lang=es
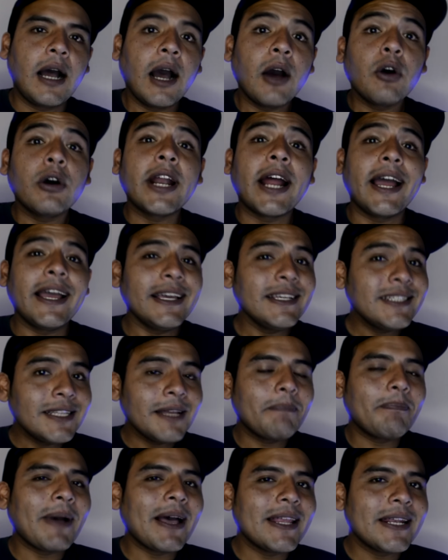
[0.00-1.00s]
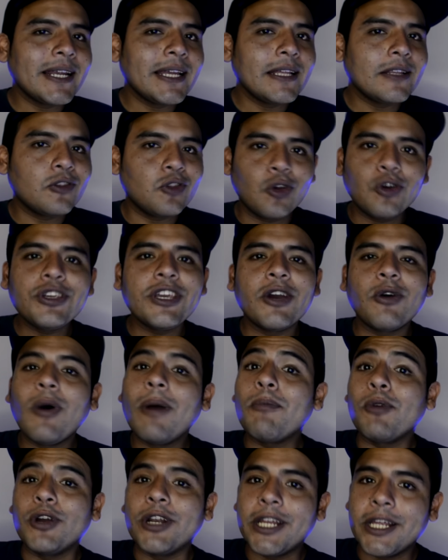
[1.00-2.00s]
Ahora, este padre no llegó a
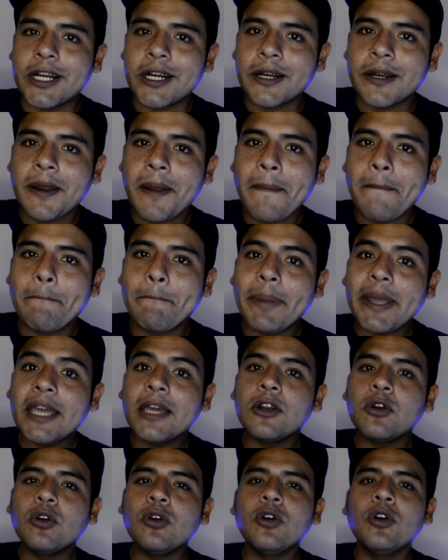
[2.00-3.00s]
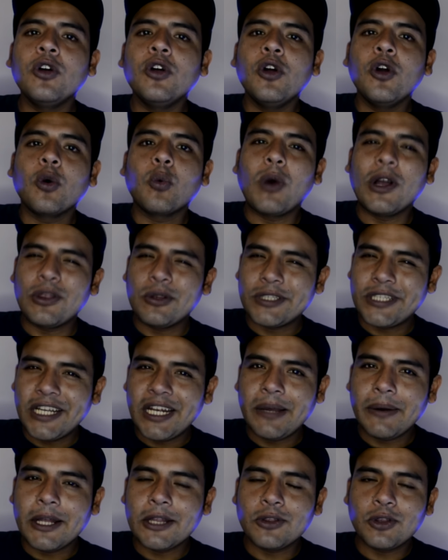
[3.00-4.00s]
morir, pero cuando se
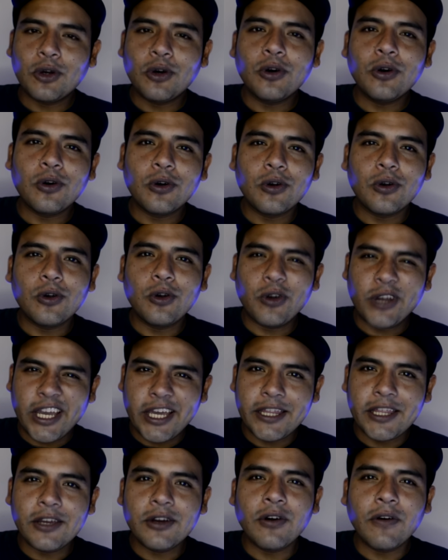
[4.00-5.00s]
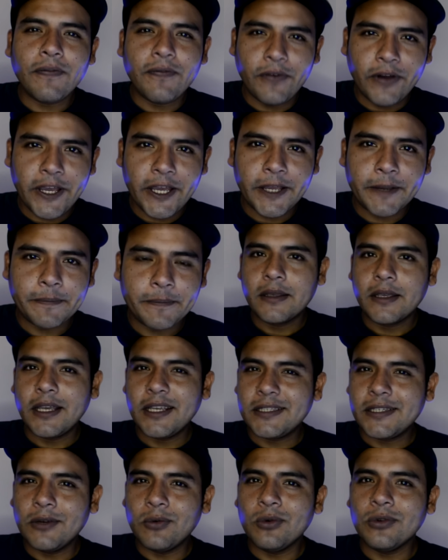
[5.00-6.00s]
levantó lo que dijo fue
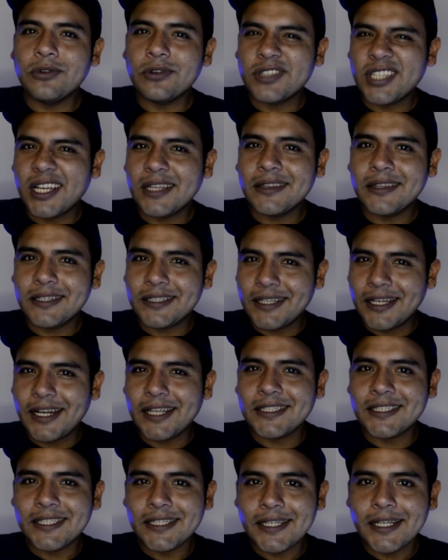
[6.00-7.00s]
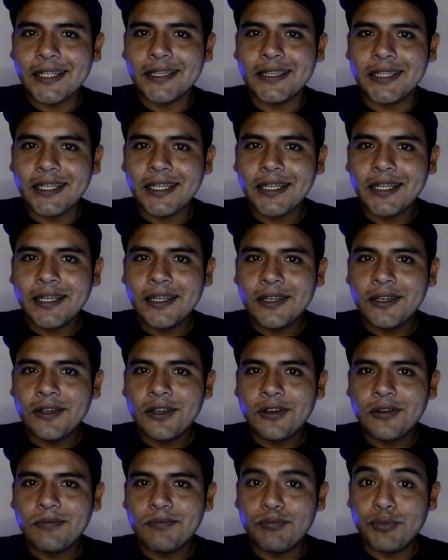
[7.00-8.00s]
que segundos antes del accidente
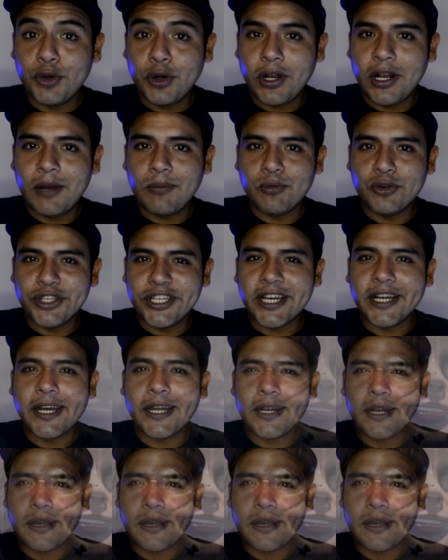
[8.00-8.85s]
vio a la muñeca